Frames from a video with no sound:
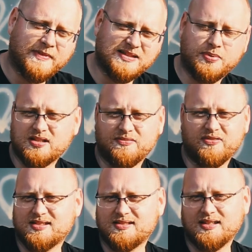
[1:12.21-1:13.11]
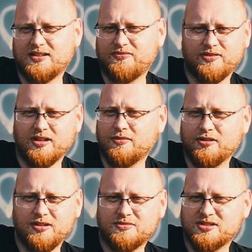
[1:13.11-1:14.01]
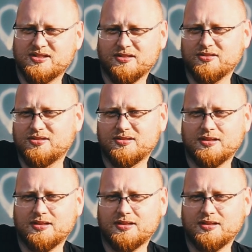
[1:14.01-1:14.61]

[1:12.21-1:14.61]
Zapraszam Was na film o nim czy coś.